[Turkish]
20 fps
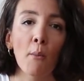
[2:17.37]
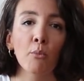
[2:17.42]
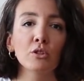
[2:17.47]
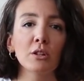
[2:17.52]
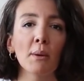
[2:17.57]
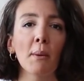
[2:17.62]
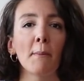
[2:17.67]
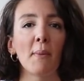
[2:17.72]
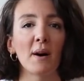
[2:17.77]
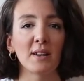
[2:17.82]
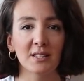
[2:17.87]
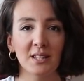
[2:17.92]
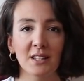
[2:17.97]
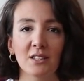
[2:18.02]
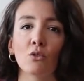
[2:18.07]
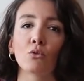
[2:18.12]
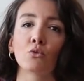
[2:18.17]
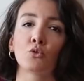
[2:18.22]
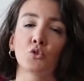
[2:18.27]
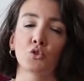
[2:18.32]
Bu tabi
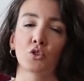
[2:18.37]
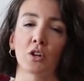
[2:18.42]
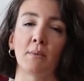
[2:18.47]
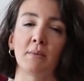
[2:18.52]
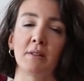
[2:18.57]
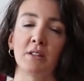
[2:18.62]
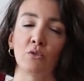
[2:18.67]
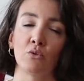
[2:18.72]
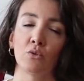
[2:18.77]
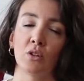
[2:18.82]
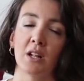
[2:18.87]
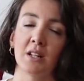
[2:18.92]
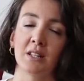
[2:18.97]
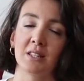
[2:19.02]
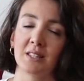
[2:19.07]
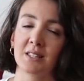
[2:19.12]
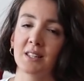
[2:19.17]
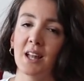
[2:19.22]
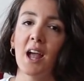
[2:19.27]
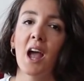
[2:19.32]
baskı da oluşturabilir
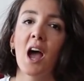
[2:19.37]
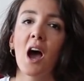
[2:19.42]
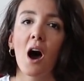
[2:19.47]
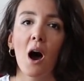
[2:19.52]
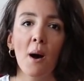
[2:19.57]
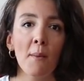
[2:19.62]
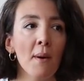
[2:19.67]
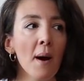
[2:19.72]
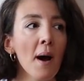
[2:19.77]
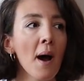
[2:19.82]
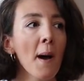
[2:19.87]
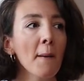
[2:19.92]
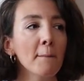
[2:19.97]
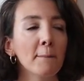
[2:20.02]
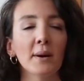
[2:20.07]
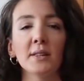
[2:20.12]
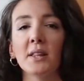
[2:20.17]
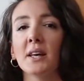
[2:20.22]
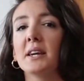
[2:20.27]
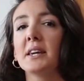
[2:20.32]
üzerinizde ama
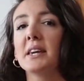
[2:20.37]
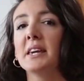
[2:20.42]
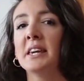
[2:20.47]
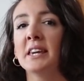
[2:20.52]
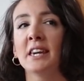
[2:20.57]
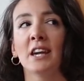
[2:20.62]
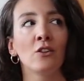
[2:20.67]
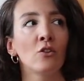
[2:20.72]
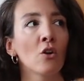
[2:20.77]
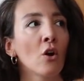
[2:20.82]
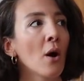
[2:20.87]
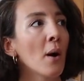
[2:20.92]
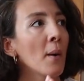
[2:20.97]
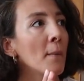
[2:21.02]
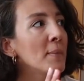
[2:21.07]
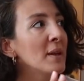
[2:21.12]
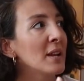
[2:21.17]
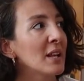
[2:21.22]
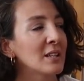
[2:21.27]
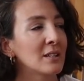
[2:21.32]
bana iyi geliyor
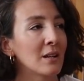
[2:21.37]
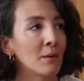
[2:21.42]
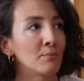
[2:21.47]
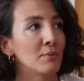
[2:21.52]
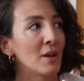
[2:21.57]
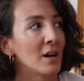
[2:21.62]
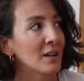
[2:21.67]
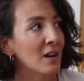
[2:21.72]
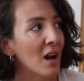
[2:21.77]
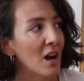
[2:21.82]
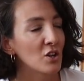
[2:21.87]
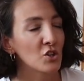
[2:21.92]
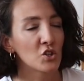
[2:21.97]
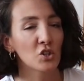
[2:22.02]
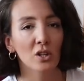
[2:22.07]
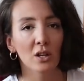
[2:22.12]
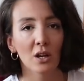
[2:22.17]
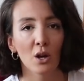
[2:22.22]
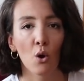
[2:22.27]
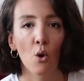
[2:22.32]
bir kitapla
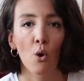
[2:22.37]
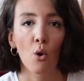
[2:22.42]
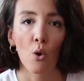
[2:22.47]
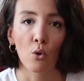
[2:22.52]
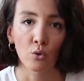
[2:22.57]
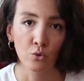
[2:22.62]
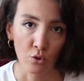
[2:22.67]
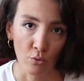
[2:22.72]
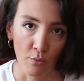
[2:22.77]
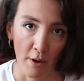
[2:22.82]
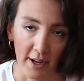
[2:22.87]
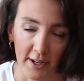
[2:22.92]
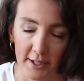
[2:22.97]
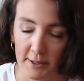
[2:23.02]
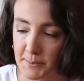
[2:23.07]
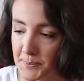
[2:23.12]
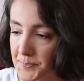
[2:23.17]
karşı oturmak.